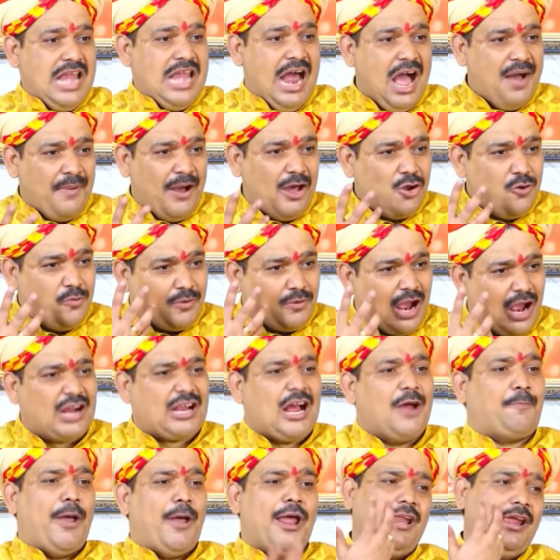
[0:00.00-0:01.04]
ना मालूम कहां
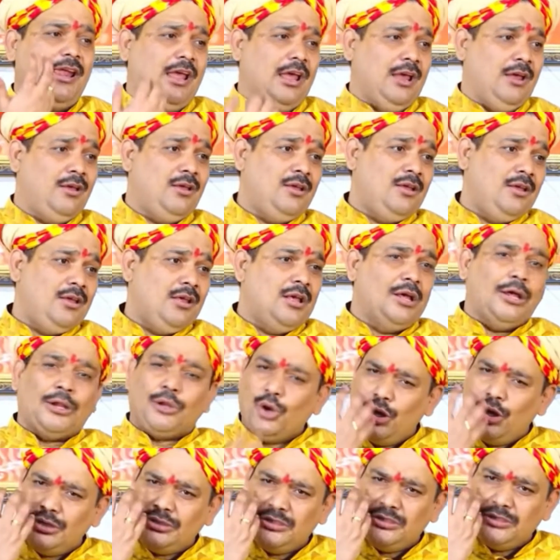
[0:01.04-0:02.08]
कहां फैली है
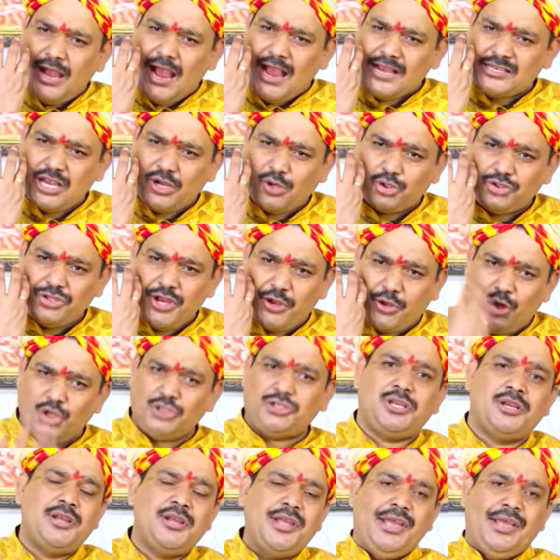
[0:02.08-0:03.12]
रोज ऐसा कुछ ना
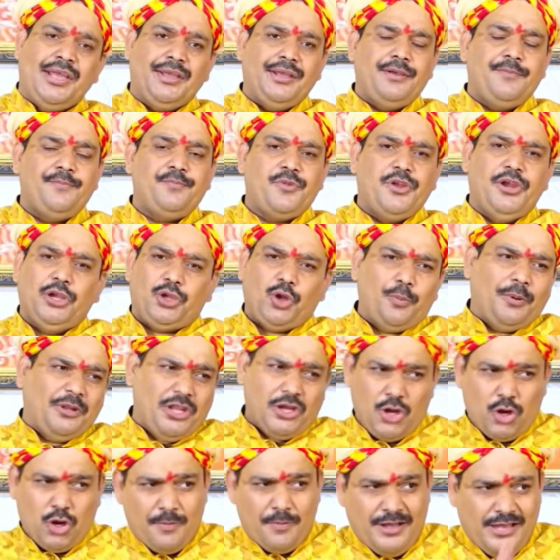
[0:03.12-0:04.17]
कुछ ई e पर
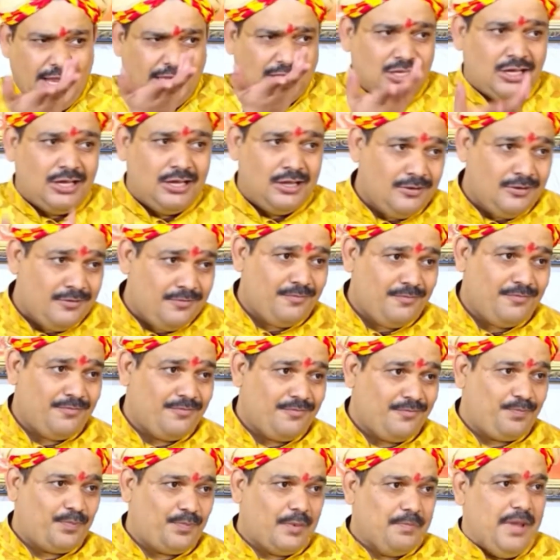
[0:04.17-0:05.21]
देखने को मिल जाता है
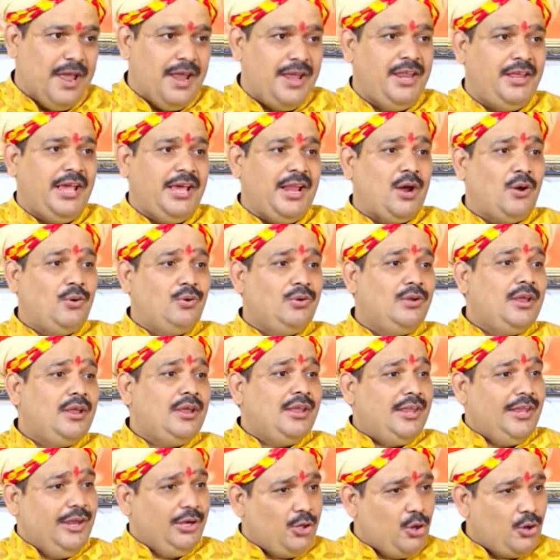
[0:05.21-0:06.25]
मैं नहीं कह रहा हूं
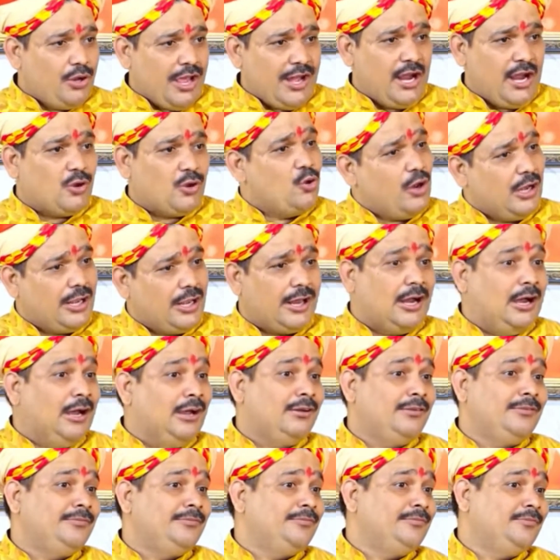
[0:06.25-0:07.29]
ई e कह रहा है गूगल कह रहा
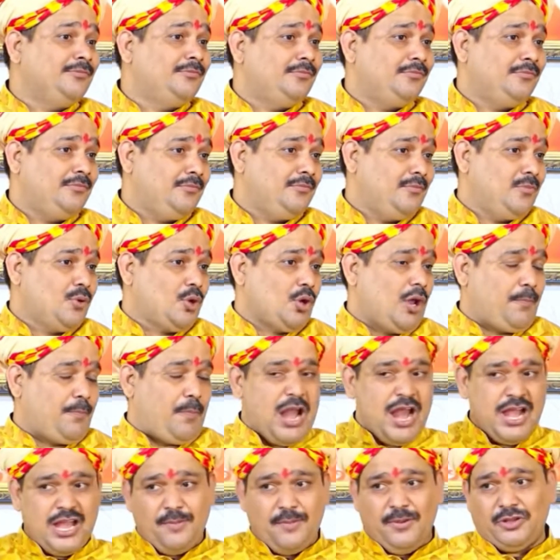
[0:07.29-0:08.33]
है
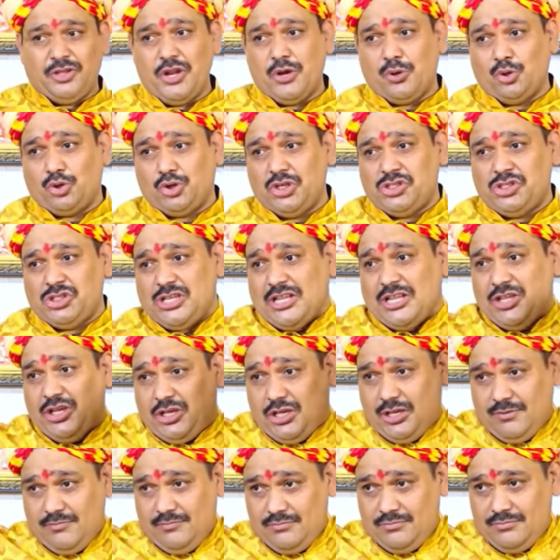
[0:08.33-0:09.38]
फलाने व्यक्ति ने कुत्ते से शादी
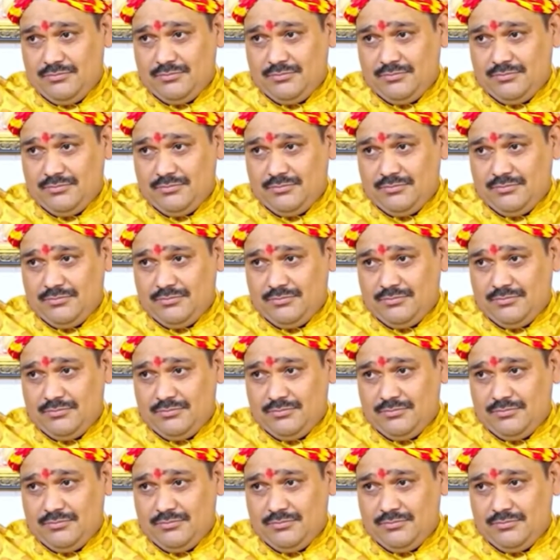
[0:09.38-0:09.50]
की